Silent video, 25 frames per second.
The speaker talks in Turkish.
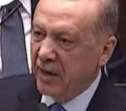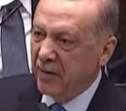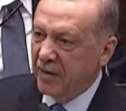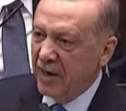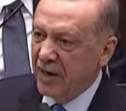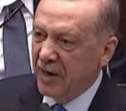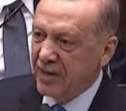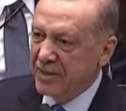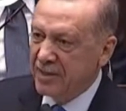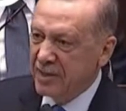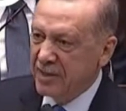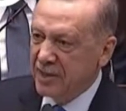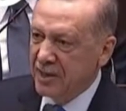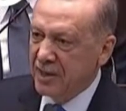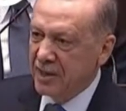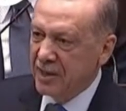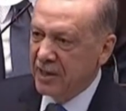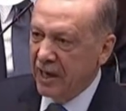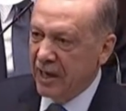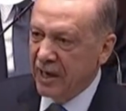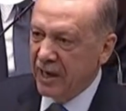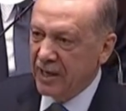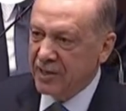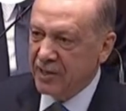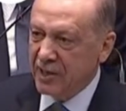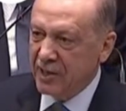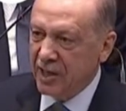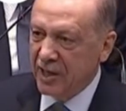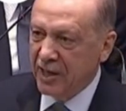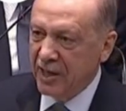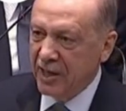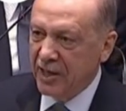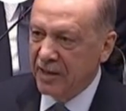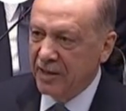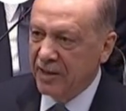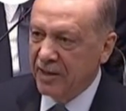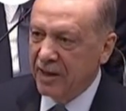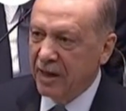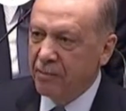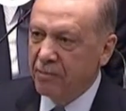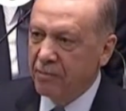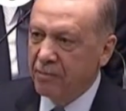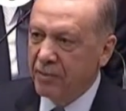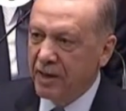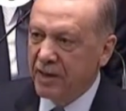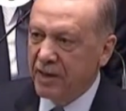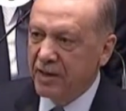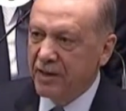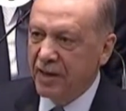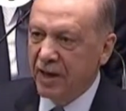davasının
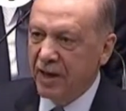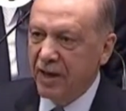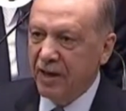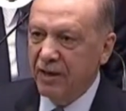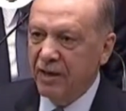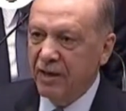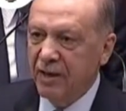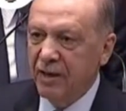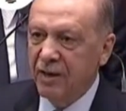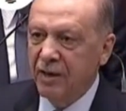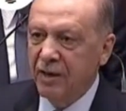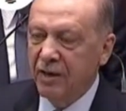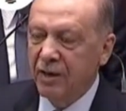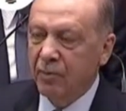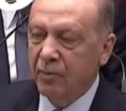gerekçelerinden biri de